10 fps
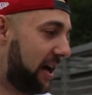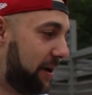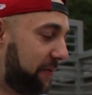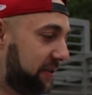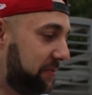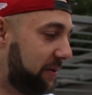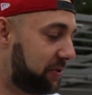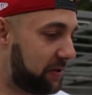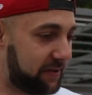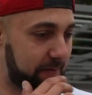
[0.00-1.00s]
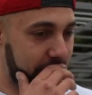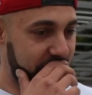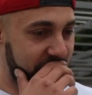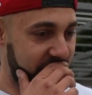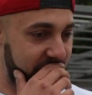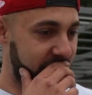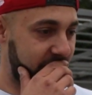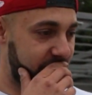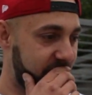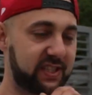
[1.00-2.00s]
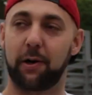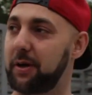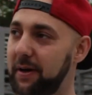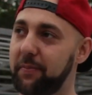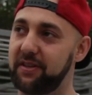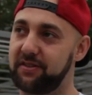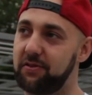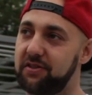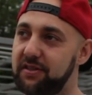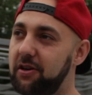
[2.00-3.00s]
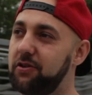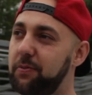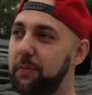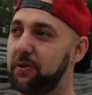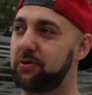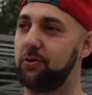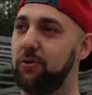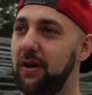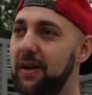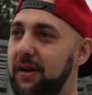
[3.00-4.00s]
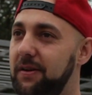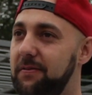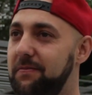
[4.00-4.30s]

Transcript: ale powiedz mi na przykład... Mm, całkiem jakby rezygnujesz z tego, czy po prostu... W